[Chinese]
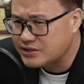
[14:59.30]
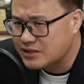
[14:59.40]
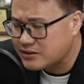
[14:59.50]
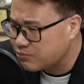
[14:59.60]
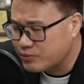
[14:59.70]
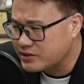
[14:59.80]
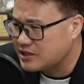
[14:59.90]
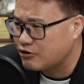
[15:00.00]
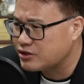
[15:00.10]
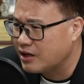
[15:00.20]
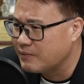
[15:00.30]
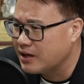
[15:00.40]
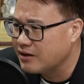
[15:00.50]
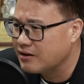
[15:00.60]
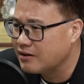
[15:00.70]
会砸，不会倒掉
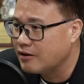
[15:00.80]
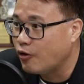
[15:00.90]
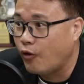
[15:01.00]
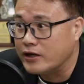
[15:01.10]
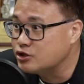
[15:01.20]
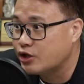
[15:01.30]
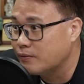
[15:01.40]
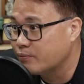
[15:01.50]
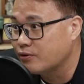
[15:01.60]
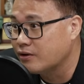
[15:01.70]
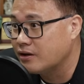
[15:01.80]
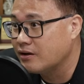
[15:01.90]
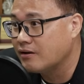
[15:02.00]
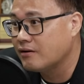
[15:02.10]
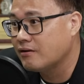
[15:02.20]
吗？完全不会，
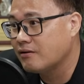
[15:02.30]
完全